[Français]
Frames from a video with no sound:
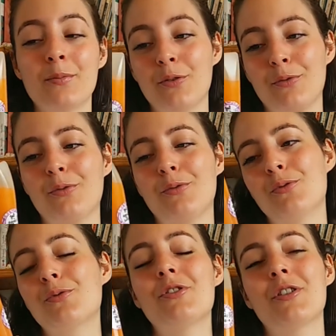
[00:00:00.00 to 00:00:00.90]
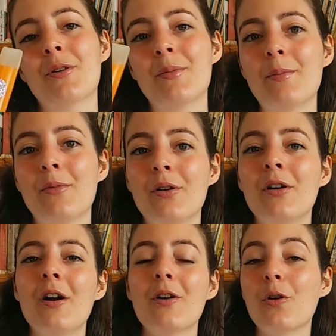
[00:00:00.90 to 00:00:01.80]
parce que du coup, j'ai quand même euh,
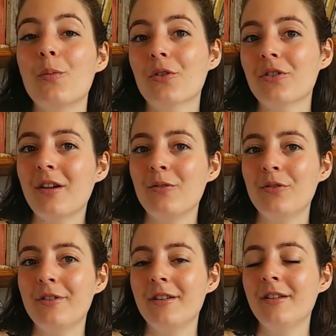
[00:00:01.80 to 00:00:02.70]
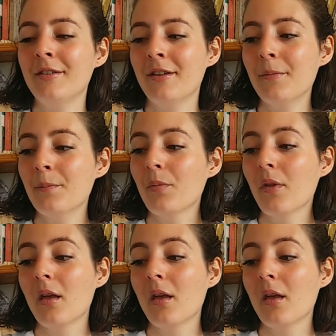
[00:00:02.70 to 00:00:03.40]
commencé à l'utiliser.